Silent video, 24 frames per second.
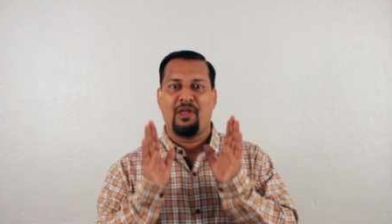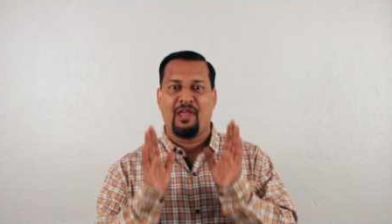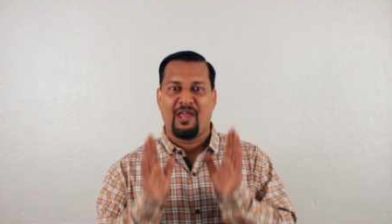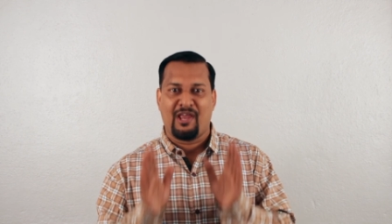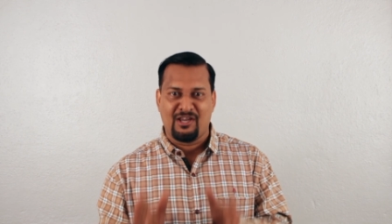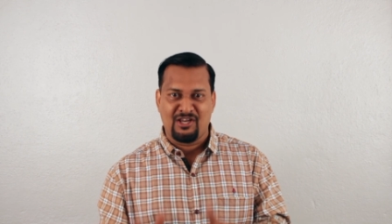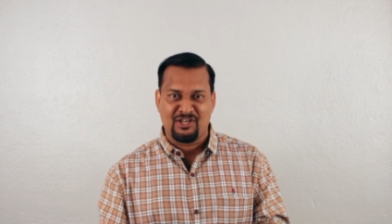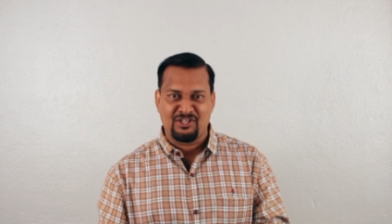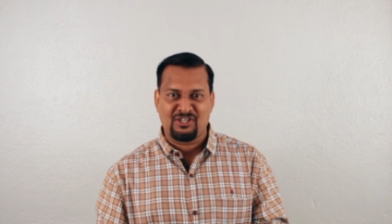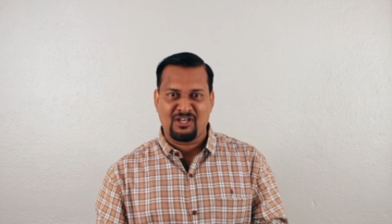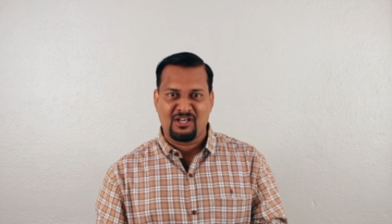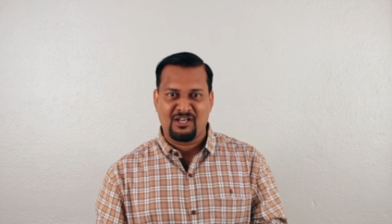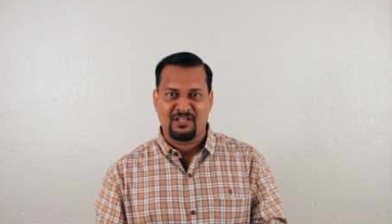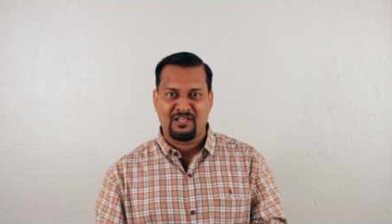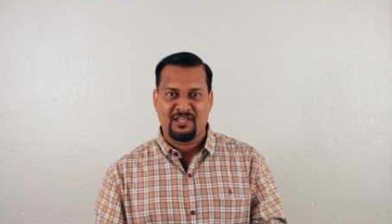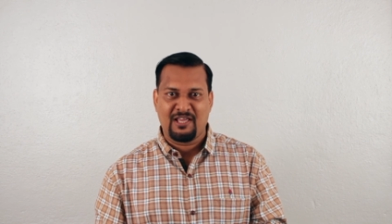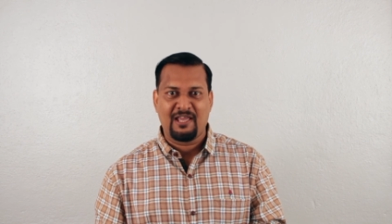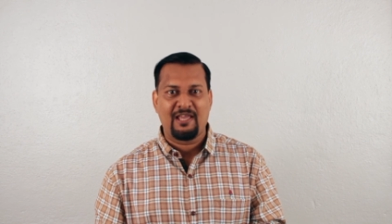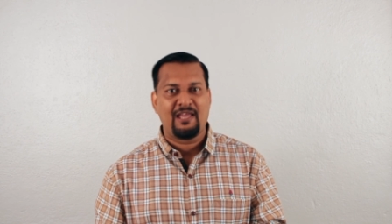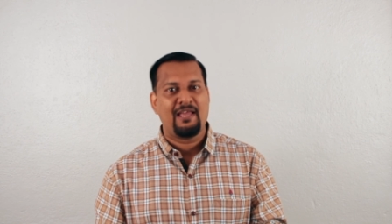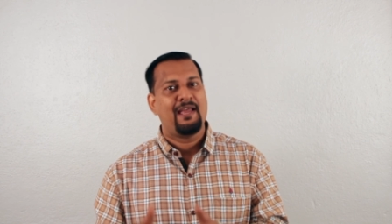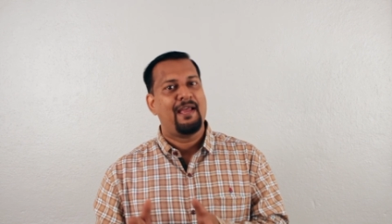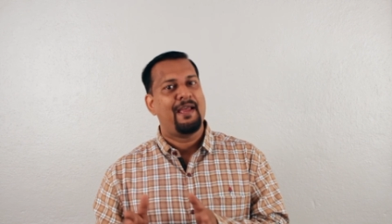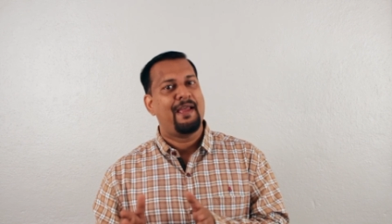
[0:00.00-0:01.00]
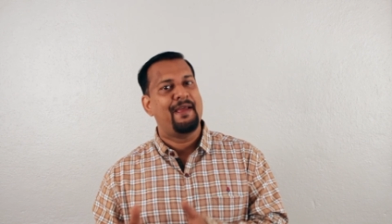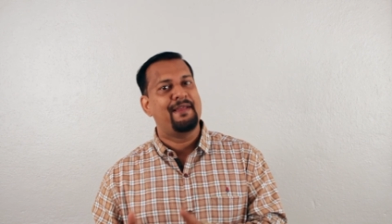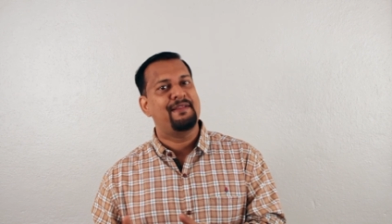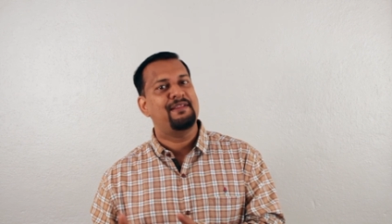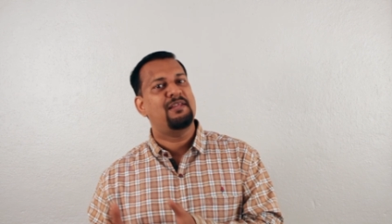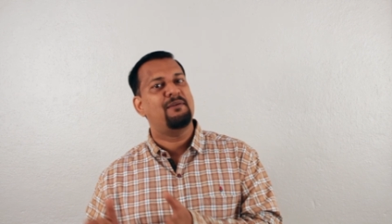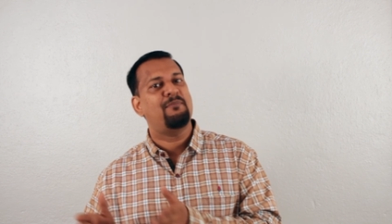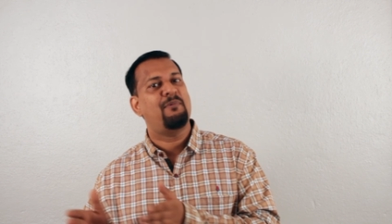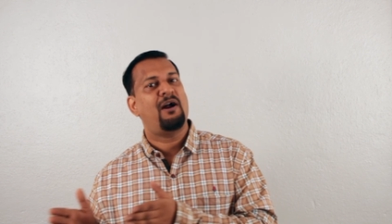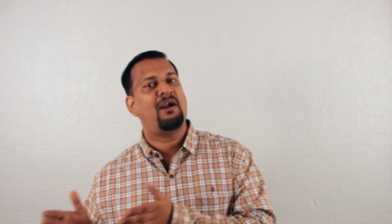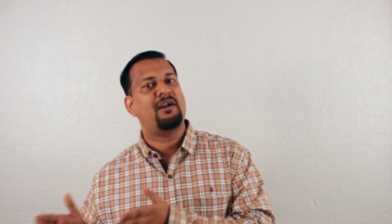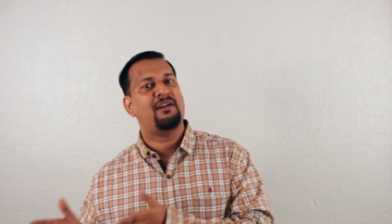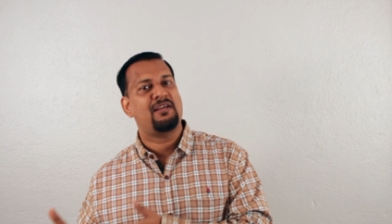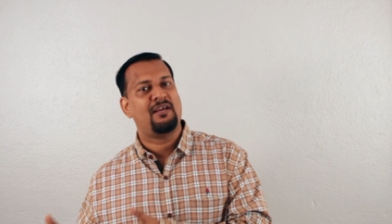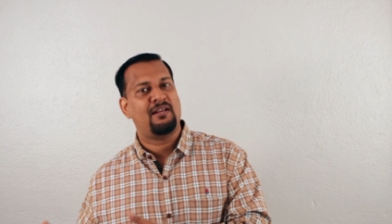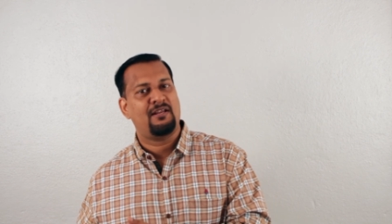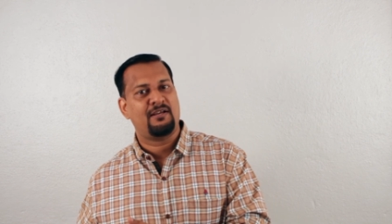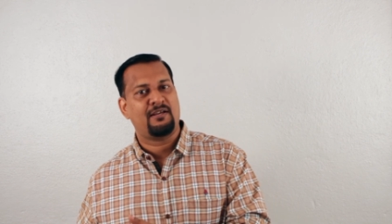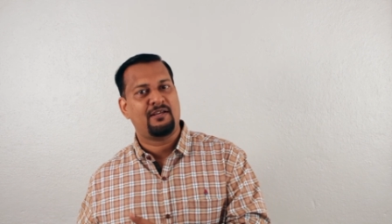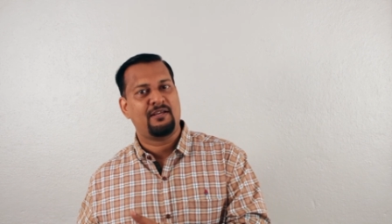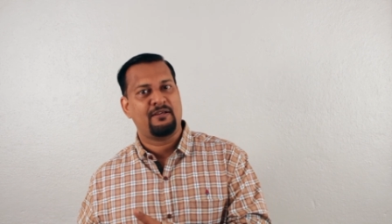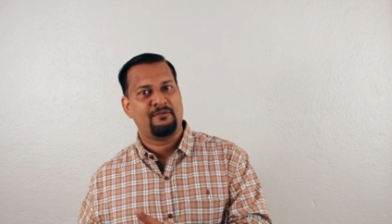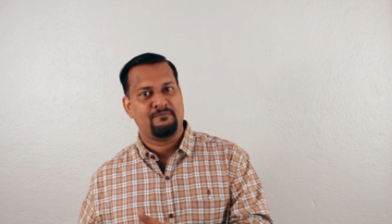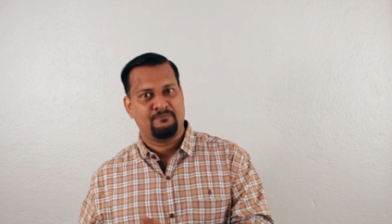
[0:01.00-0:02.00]
इंग्लिश अलग है हिंदी मराठी
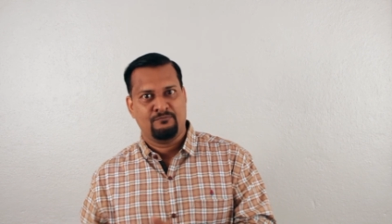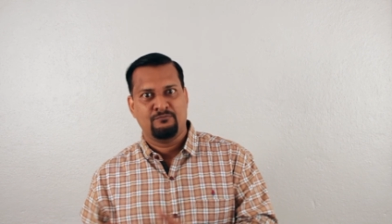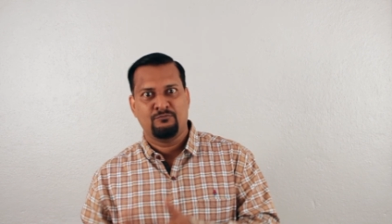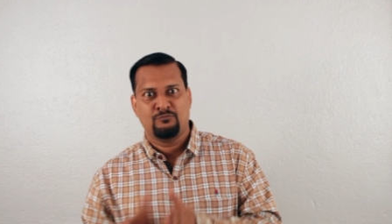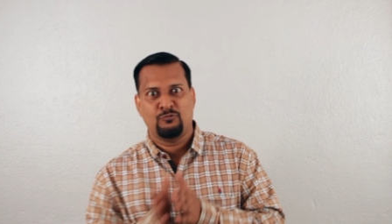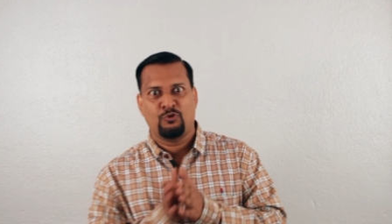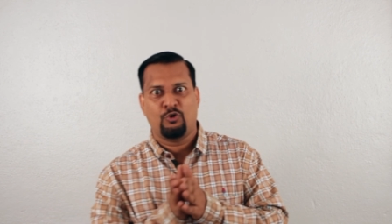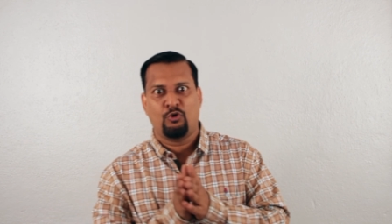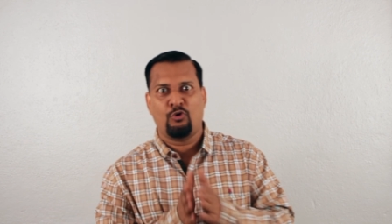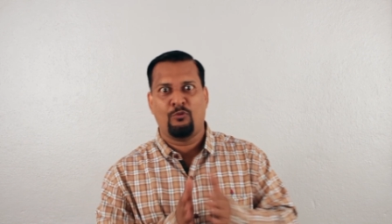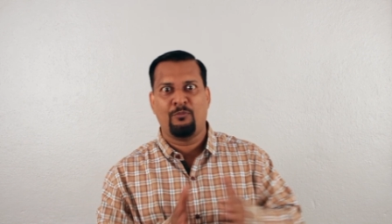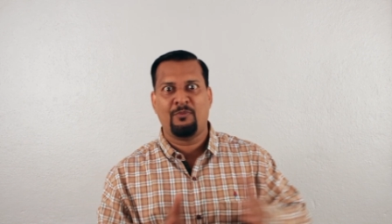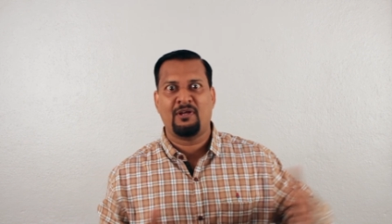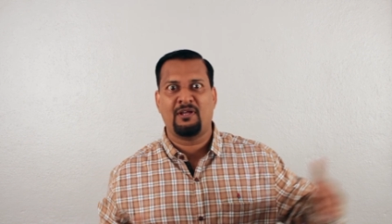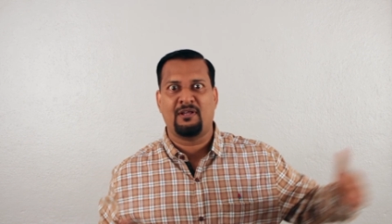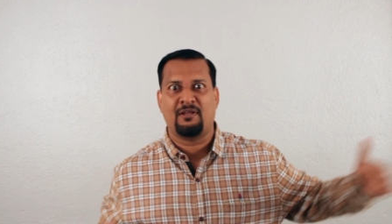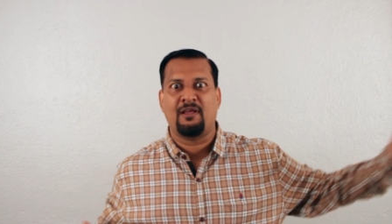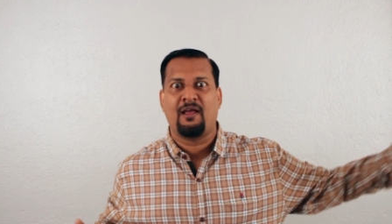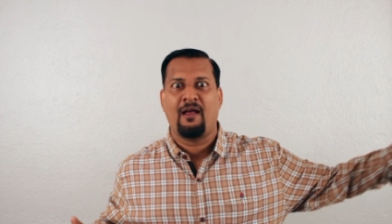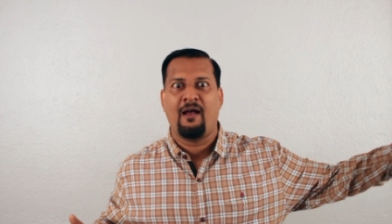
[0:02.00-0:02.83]
अलग है दोनों में